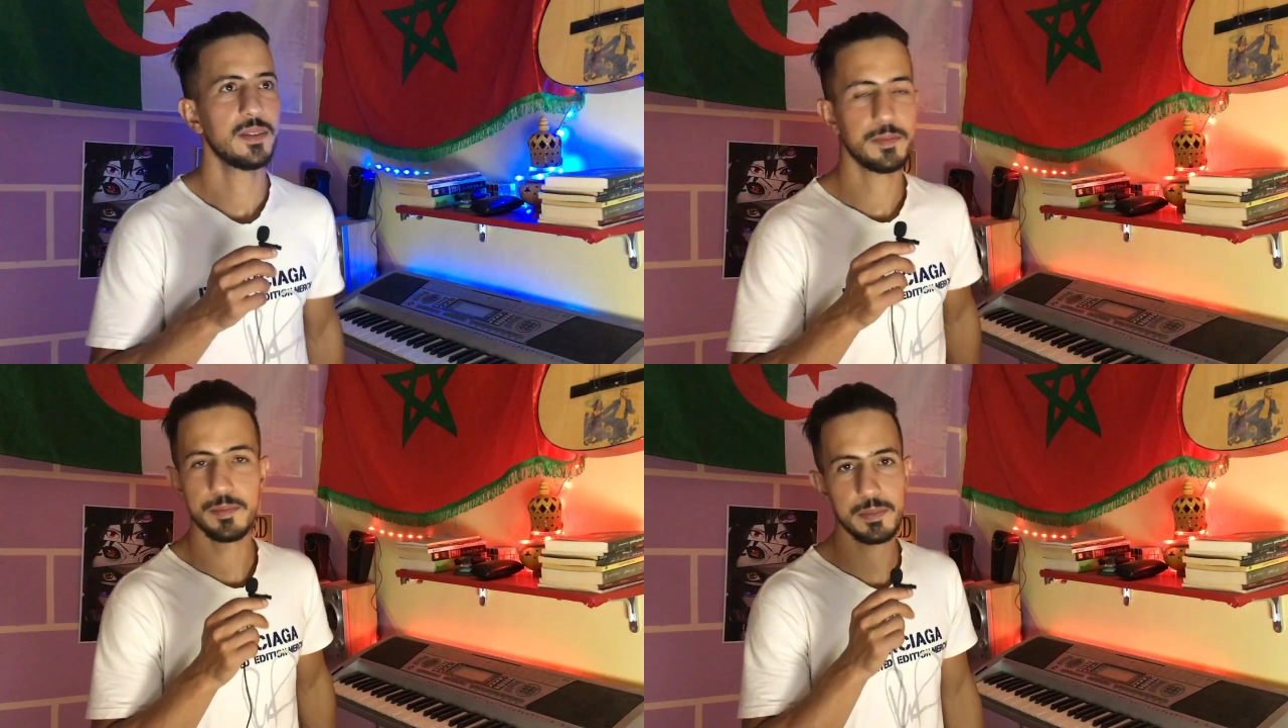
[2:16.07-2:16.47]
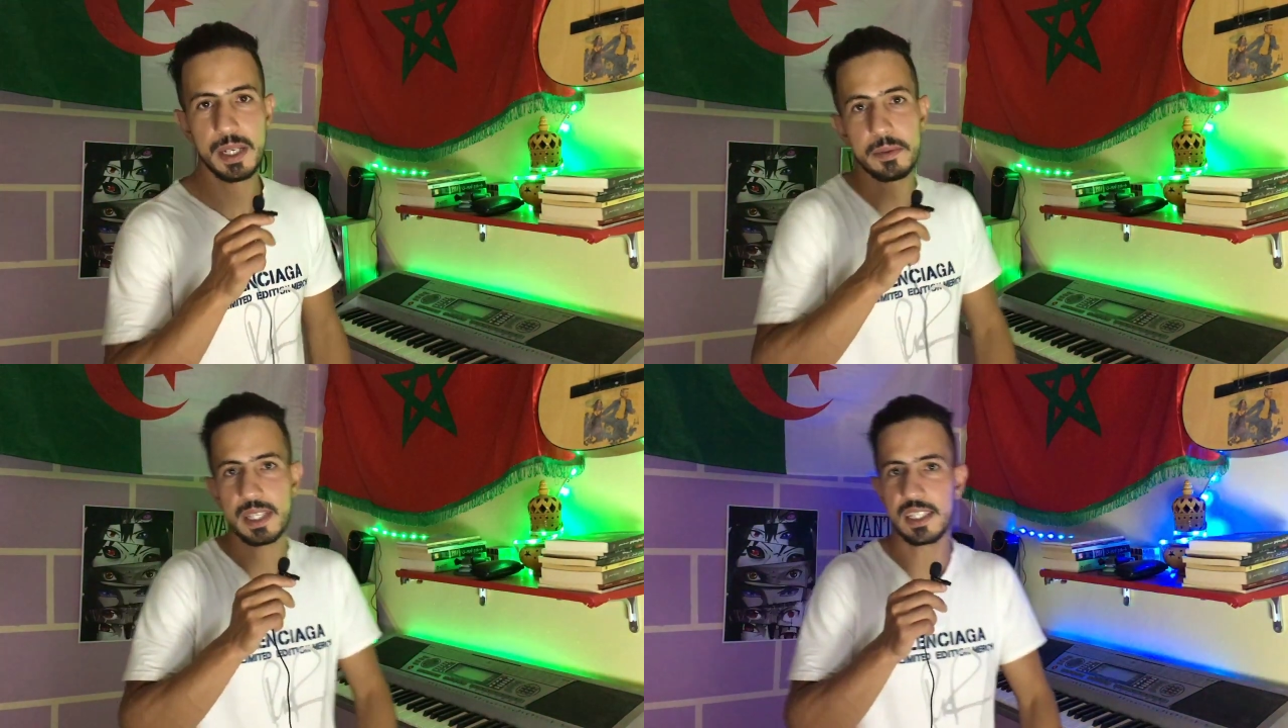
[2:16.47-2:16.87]
ما
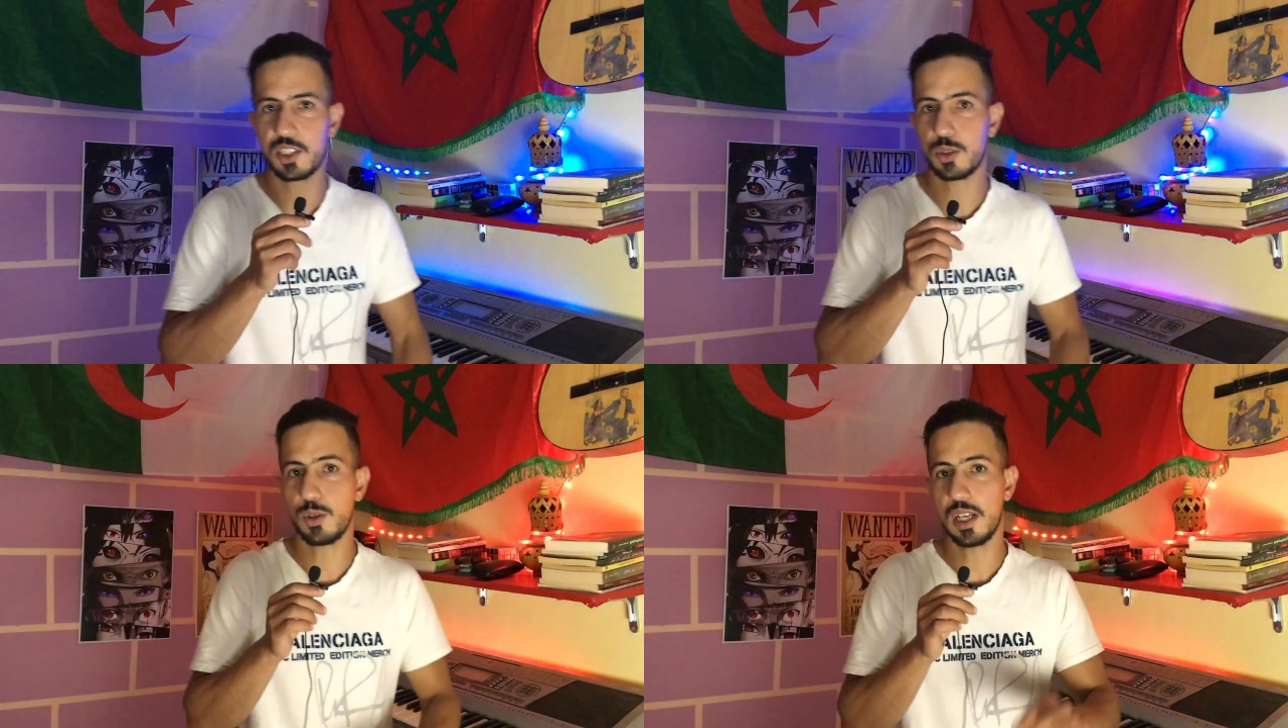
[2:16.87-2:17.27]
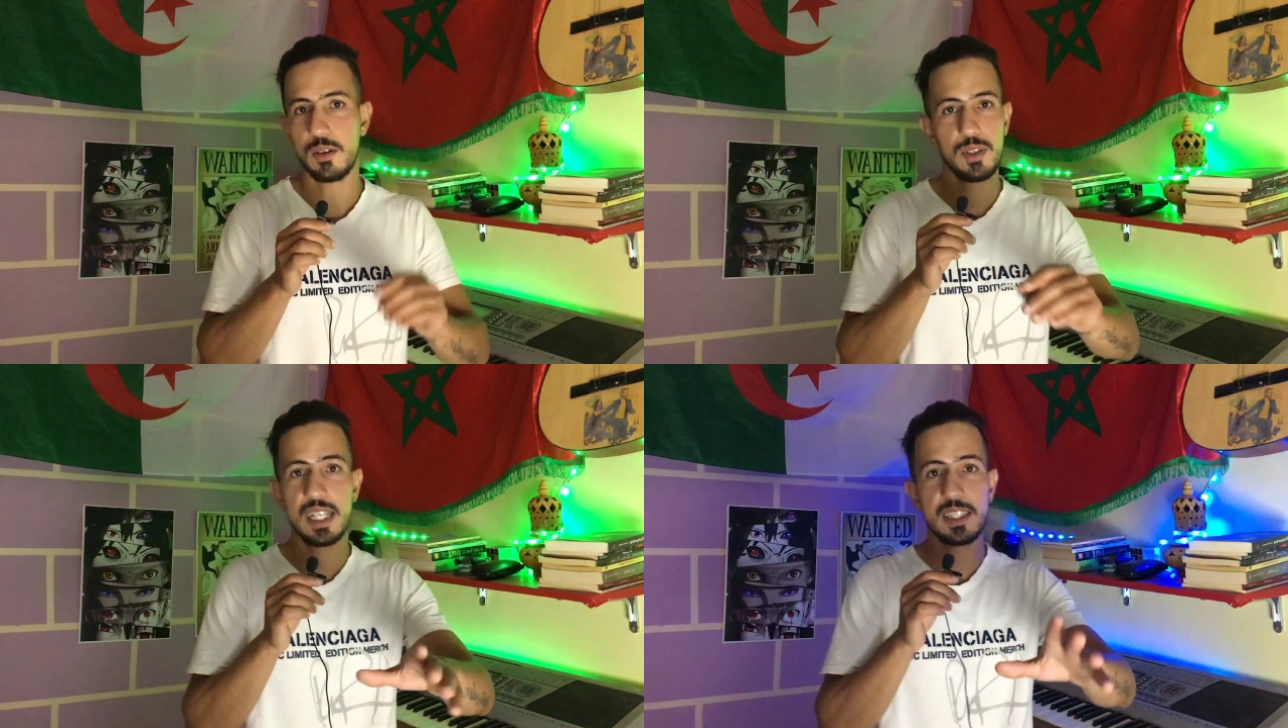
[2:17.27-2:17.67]
يمكنلكش تدخلها
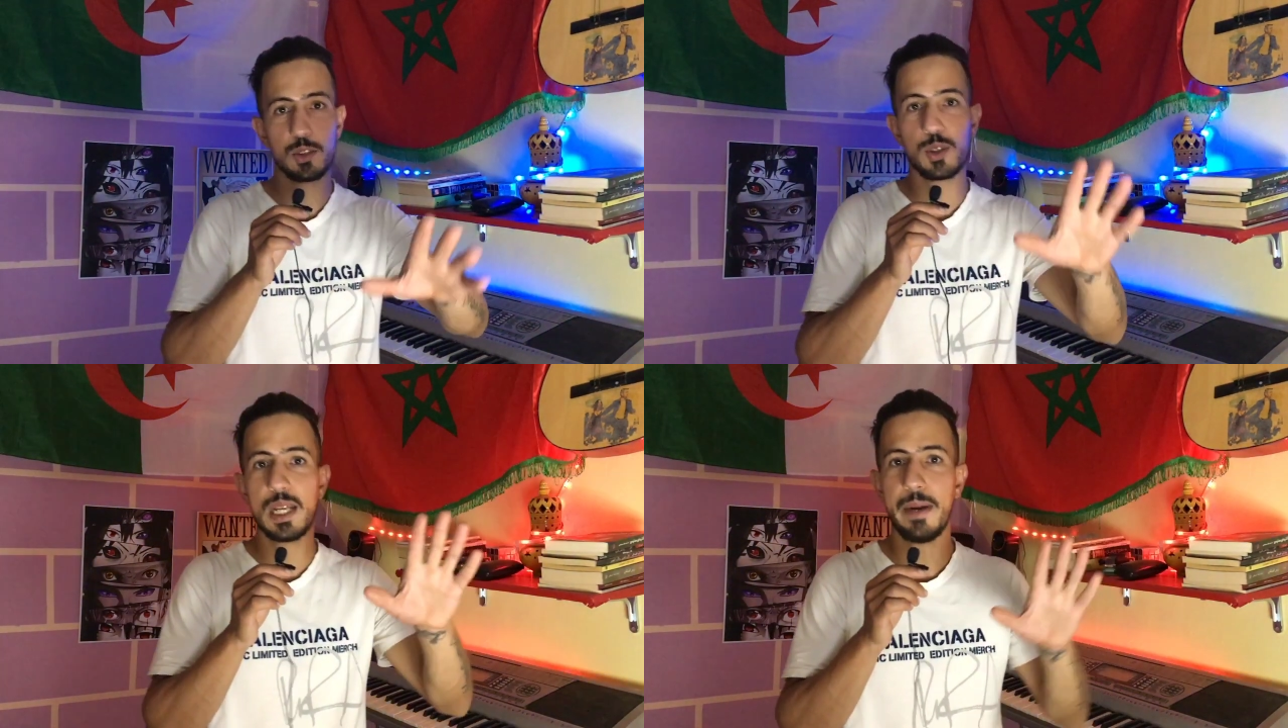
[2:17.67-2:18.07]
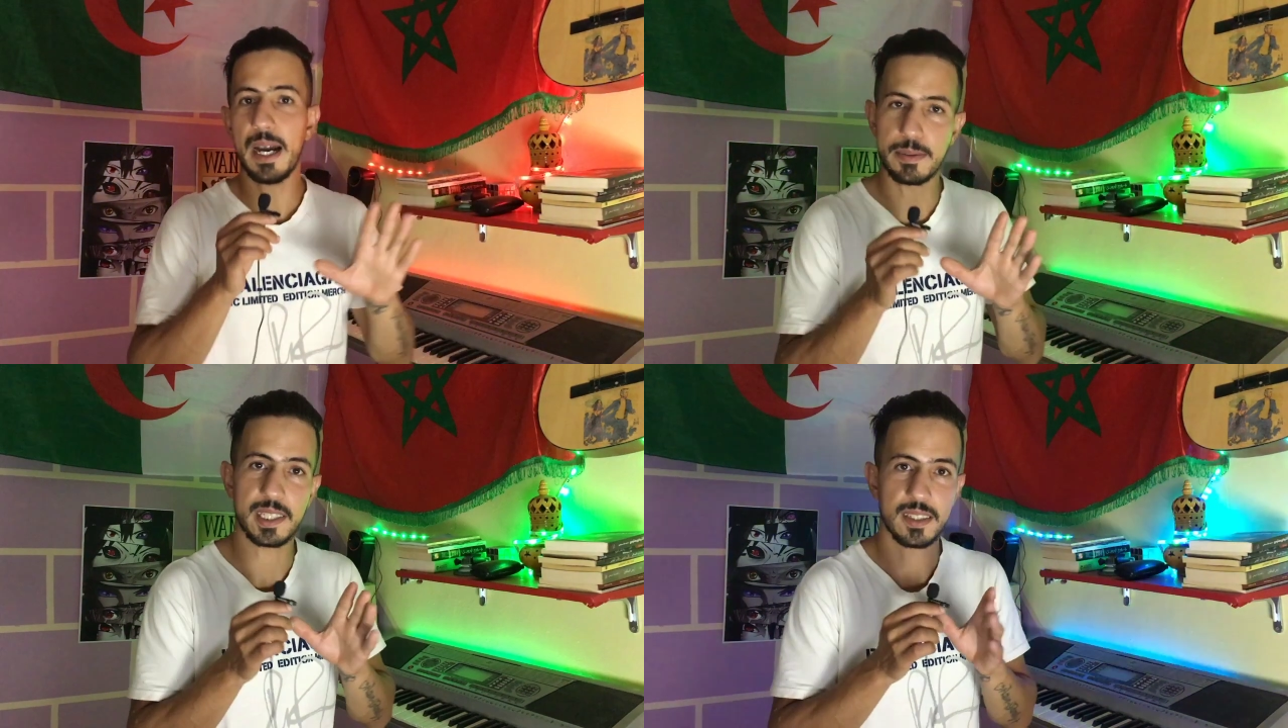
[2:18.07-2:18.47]
ولا يدخلها
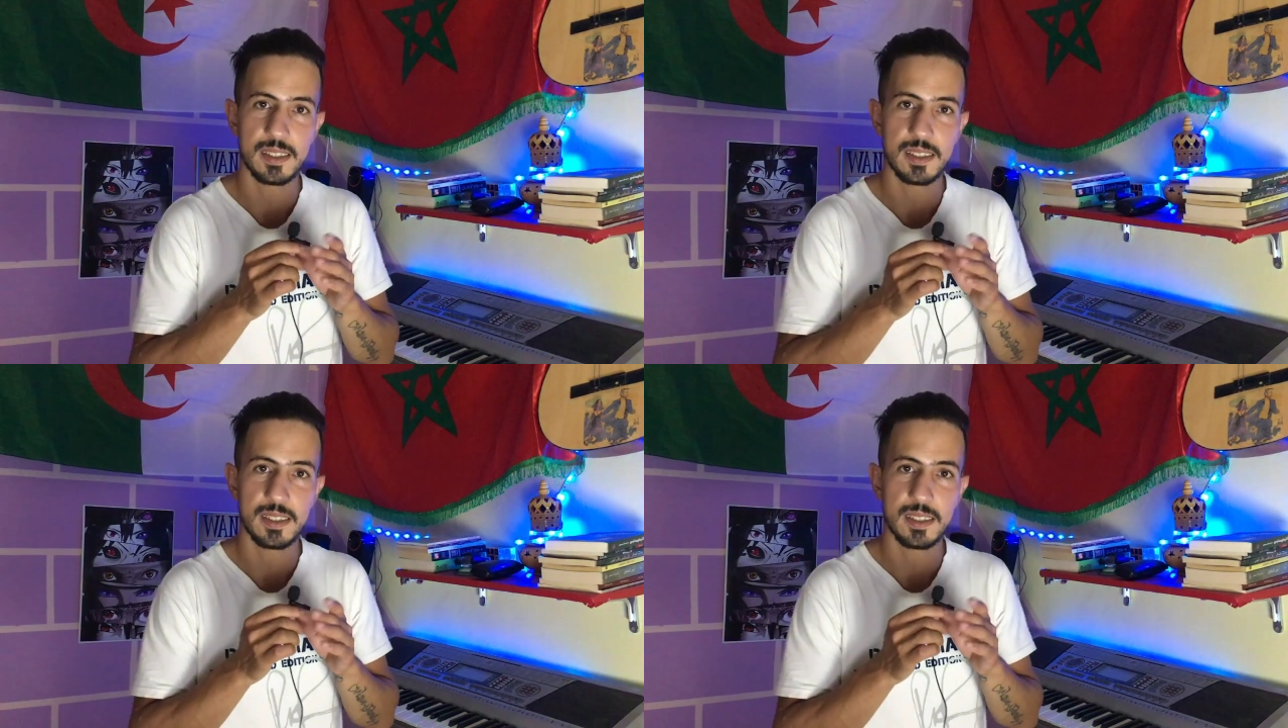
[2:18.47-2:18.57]
محابسي